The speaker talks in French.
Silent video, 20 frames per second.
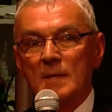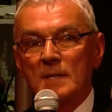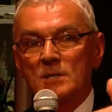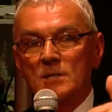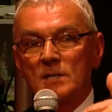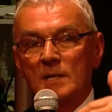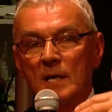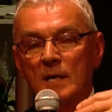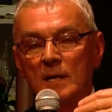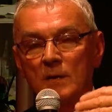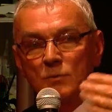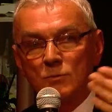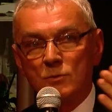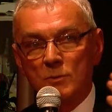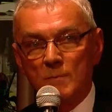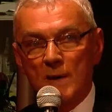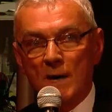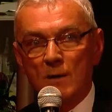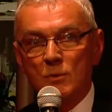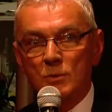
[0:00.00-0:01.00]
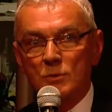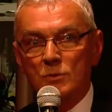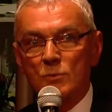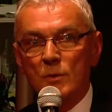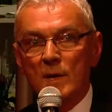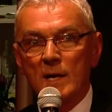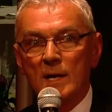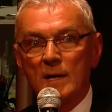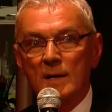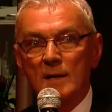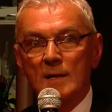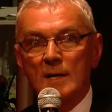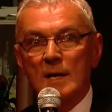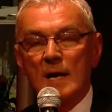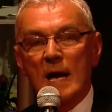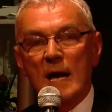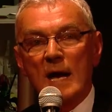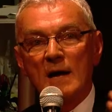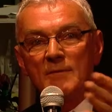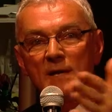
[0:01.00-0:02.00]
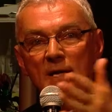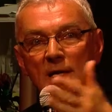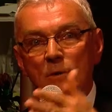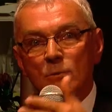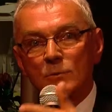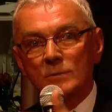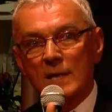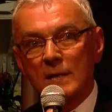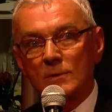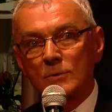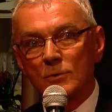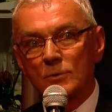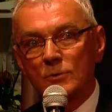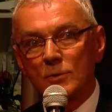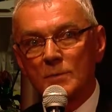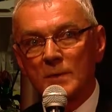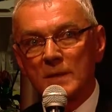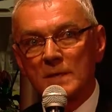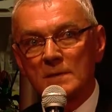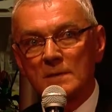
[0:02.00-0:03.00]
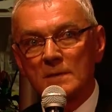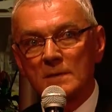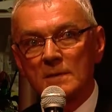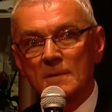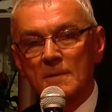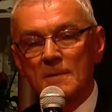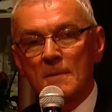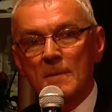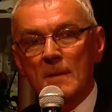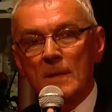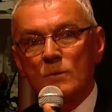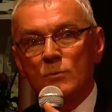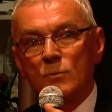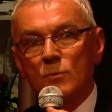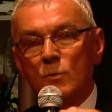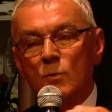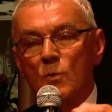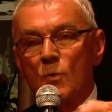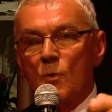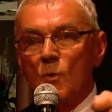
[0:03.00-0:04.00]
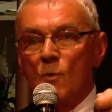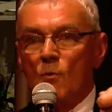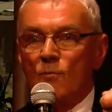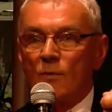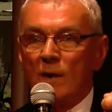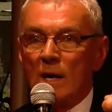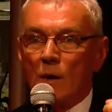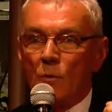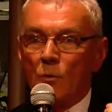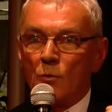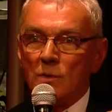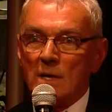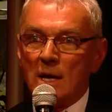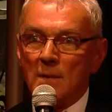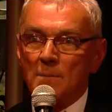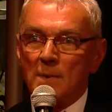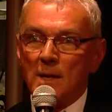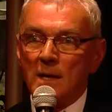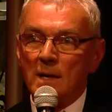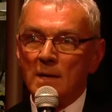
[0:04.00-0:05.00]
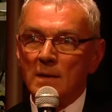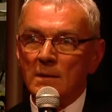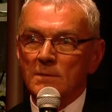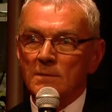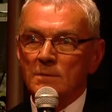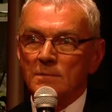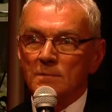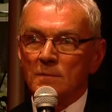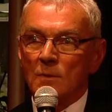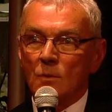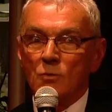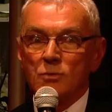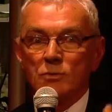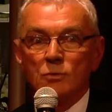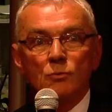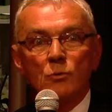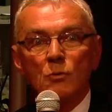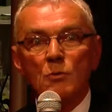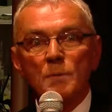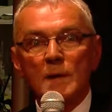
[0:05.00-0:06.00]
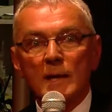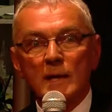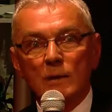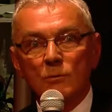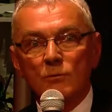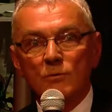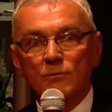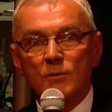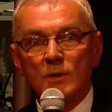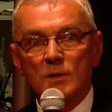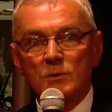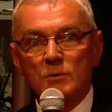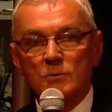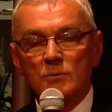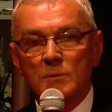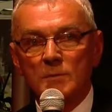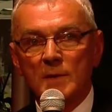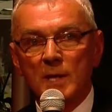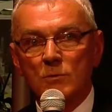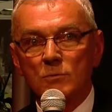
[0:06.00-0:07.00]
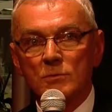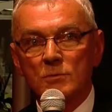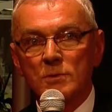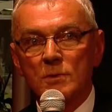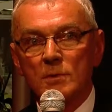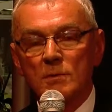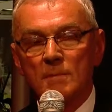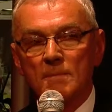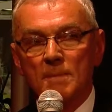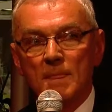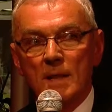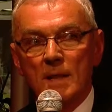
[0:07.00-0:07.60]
je dirais, d'une part leurs souhaits avec les contraintes de l'entreprise. Donc voilà, on n'a pas, on se trompe pas hein, quelquefois, j'en suis bien conscient.